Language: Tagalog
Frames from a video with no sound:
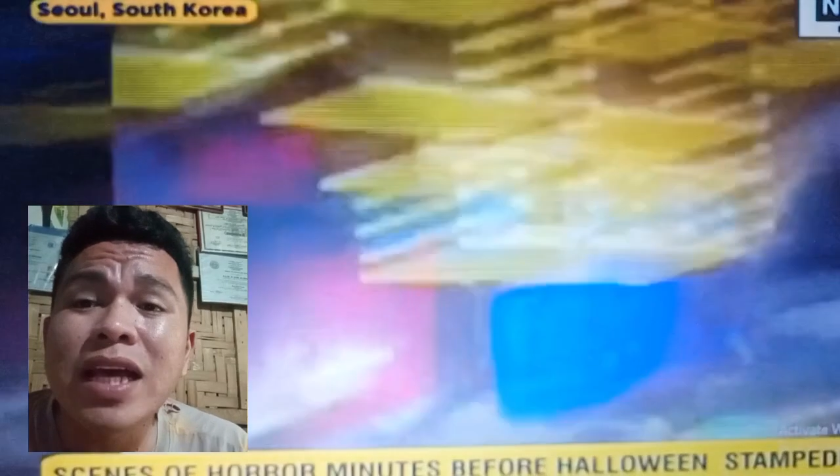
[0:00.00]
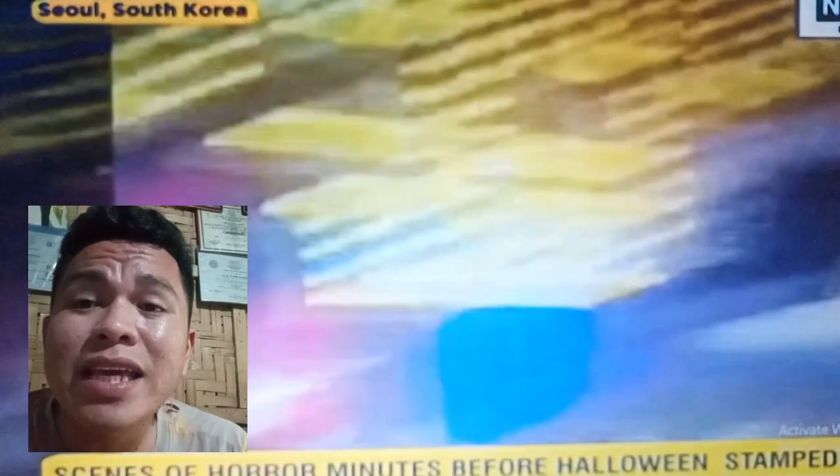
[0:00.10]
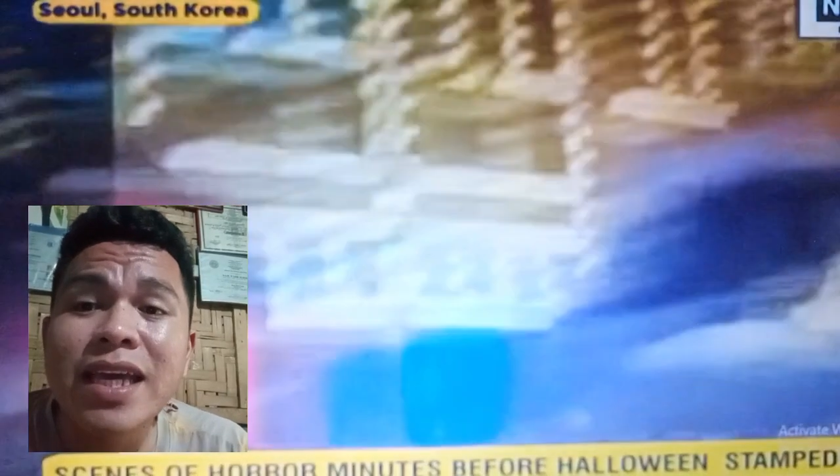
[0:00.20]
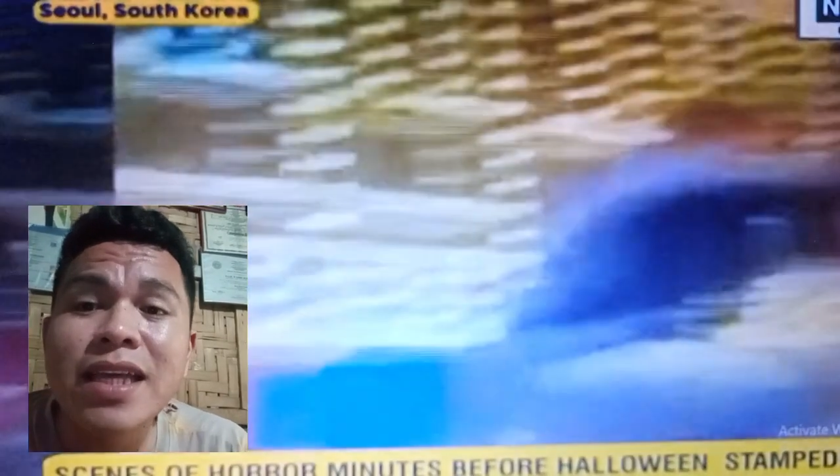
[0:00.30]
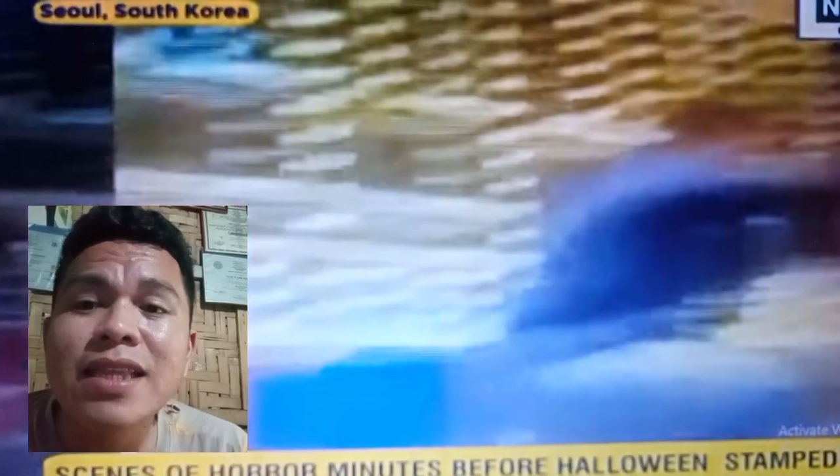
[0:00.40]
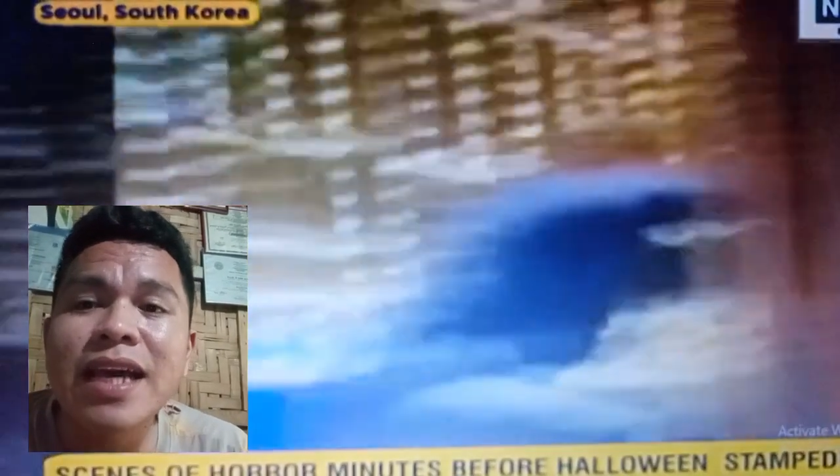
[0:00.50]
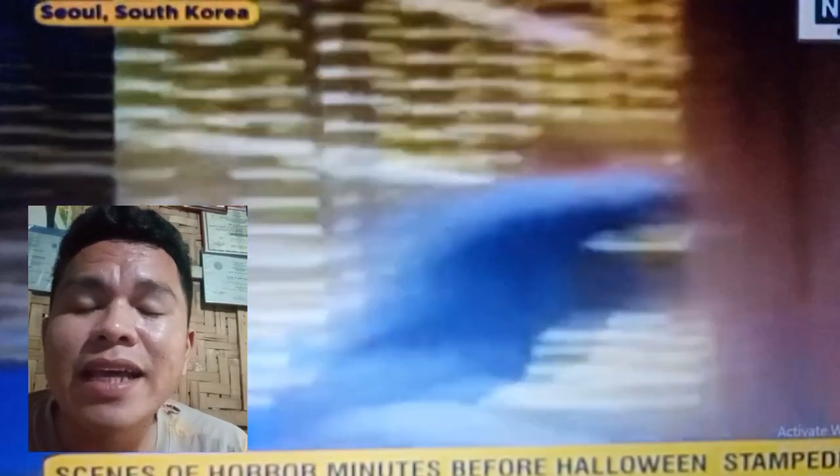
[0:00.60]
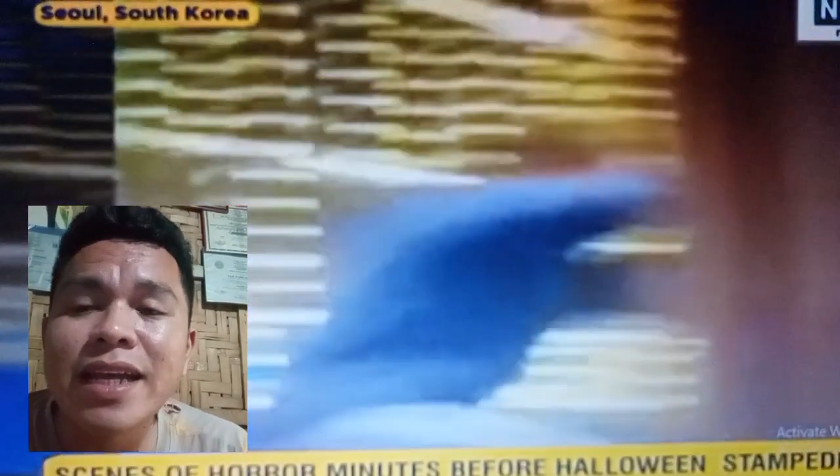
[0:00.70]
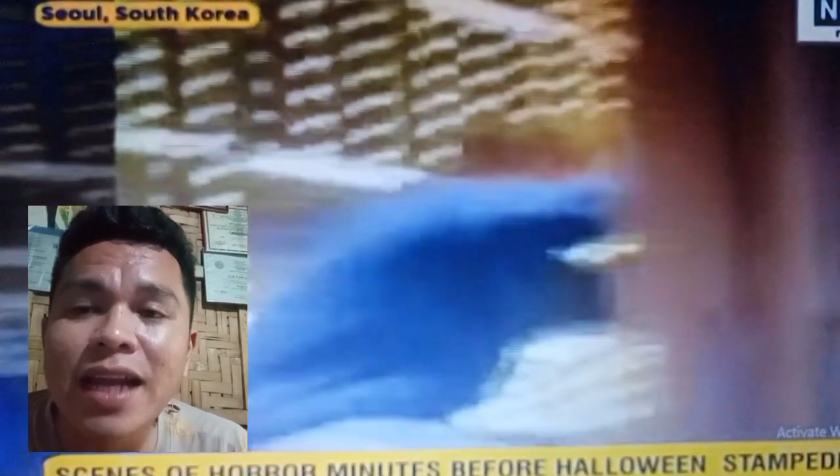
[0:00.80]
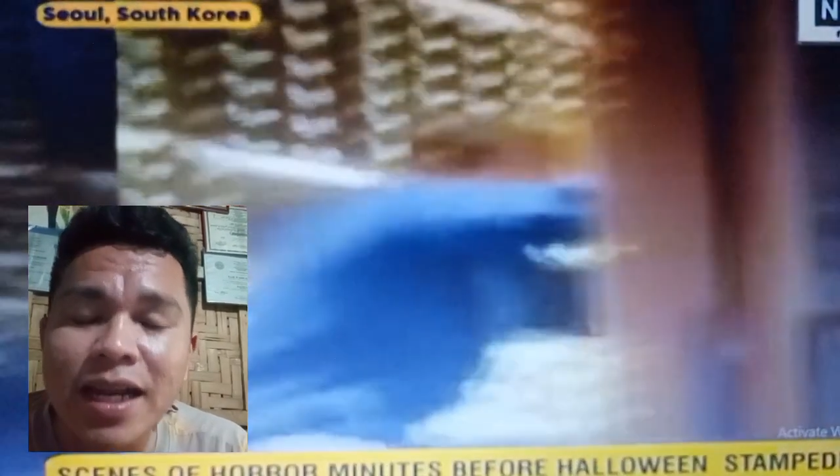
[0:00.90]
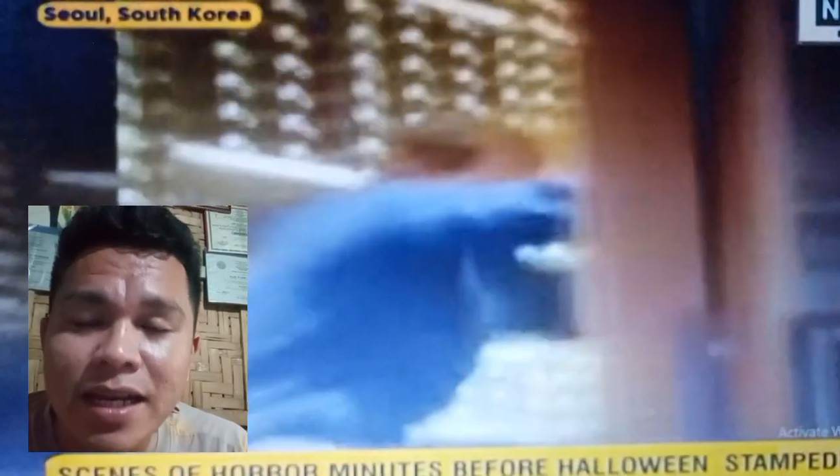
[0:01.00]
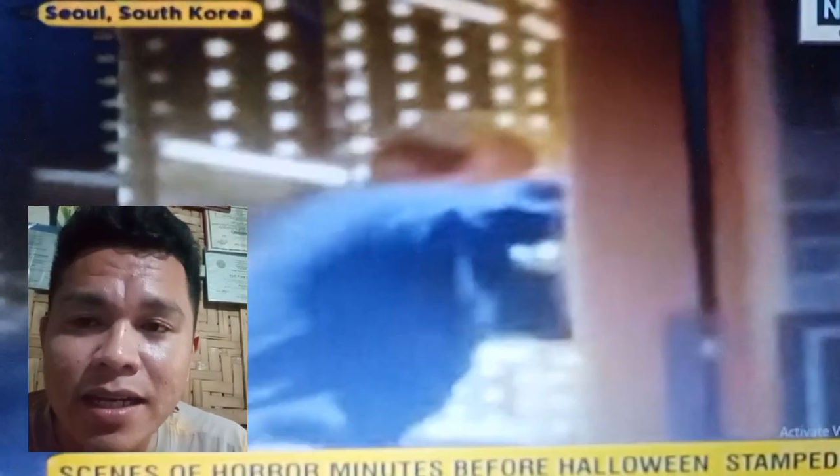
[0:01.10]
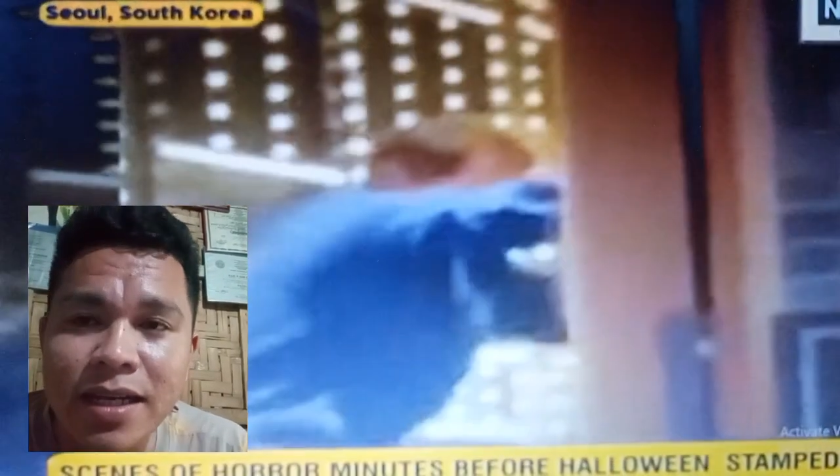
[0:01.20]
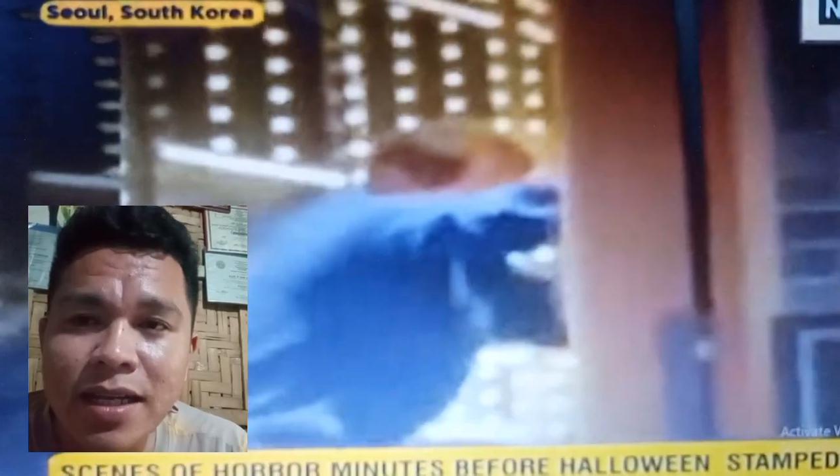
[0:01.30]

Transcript: naging dahilan?